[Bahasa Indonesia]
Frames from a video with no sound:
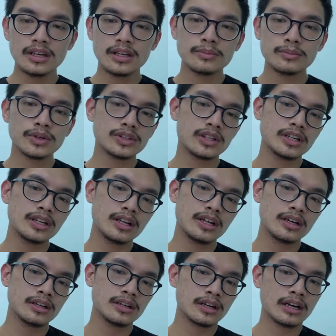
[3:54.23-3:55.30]
Berikutnya adalah
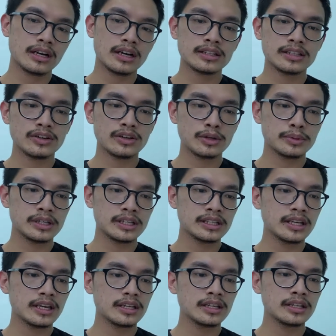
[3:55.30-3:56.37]
uh, kerangka teori
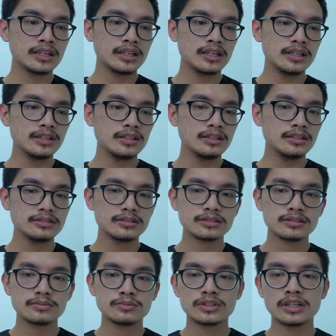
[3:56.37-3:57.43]
penelitian ini,
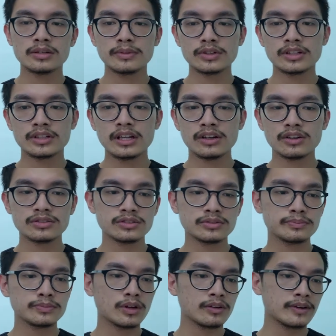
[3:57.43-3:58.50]
kemudian berikutnya adalah
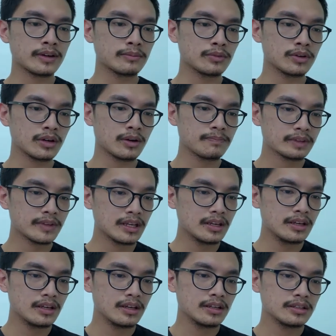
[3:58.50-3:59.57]
conceptual framework.
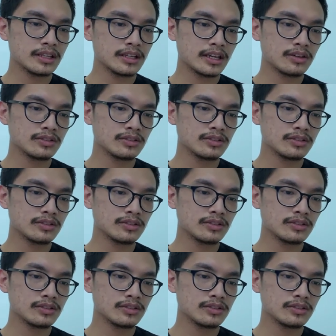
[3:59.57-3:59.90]
Dari